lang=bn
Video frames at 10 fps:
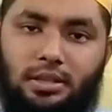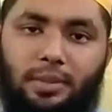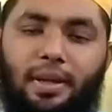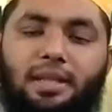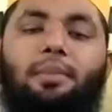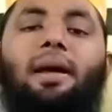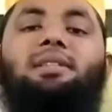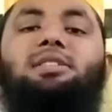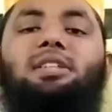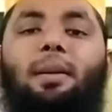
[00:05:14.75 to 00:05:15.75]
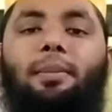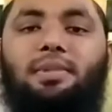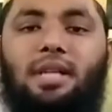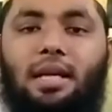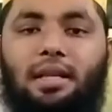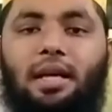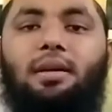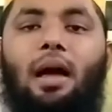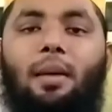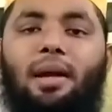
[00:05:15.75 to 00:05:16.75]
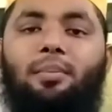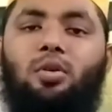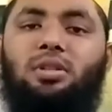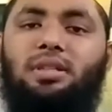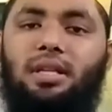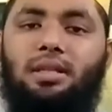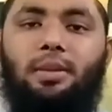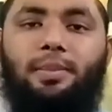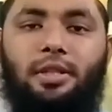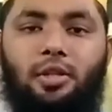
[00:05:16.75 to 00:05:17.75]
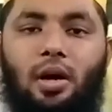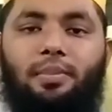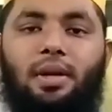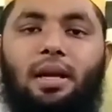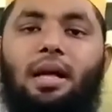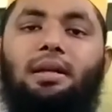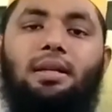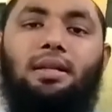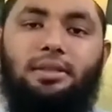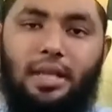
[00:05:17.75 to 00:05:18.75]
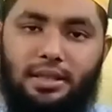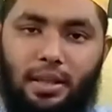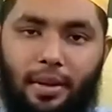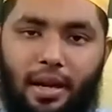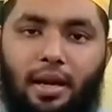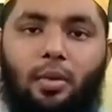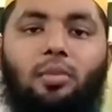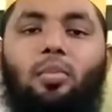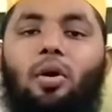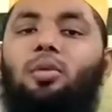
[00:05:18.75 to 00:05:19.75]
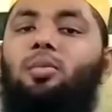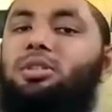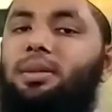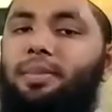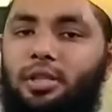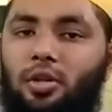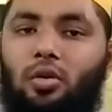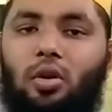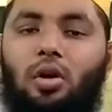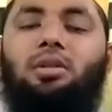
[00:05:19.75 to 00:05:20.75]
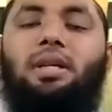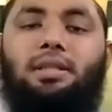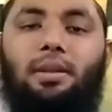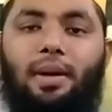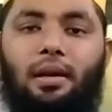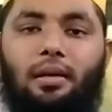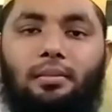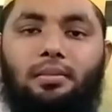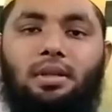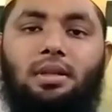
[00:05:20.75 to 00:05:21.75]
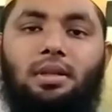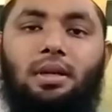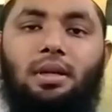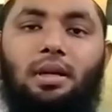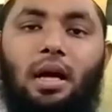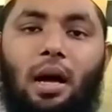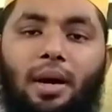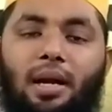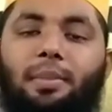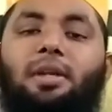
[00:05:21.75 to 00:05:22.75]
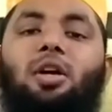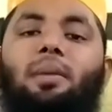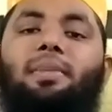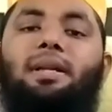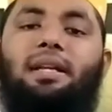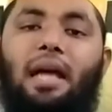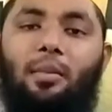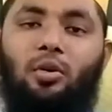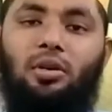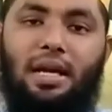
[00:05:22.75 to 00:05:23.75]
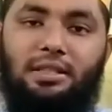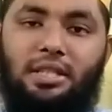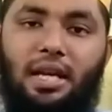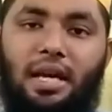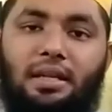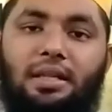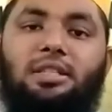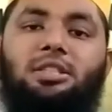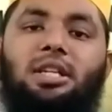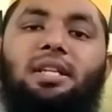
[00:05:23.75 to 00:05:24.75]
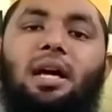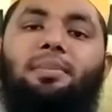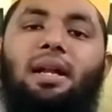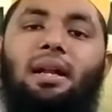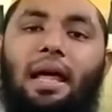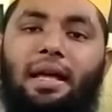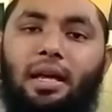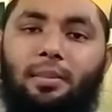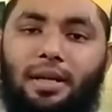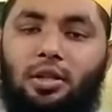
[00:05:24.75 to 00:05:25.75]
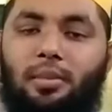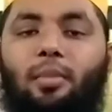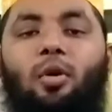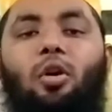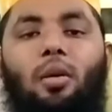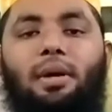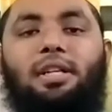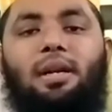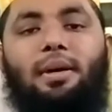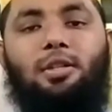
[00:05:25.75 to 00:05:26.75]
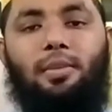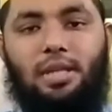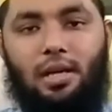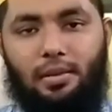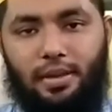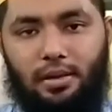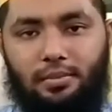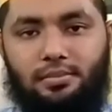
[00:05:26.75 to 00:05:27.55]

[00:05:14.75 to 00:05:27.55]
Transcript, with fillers: টিপে দিবেন যা যাতে আমার প্রত্যেকটি ভিডিও আপনারা দেখতে পারেন এবং পরবর্তী ভিডিওগুলোও দেখতে পারেন আমার ভিডিও আপনাদের কেমন লাগছে সেটি আপনারা লাইকের মাধ্যমে এবং কমেন্টের মাধ্যমে জানাবেন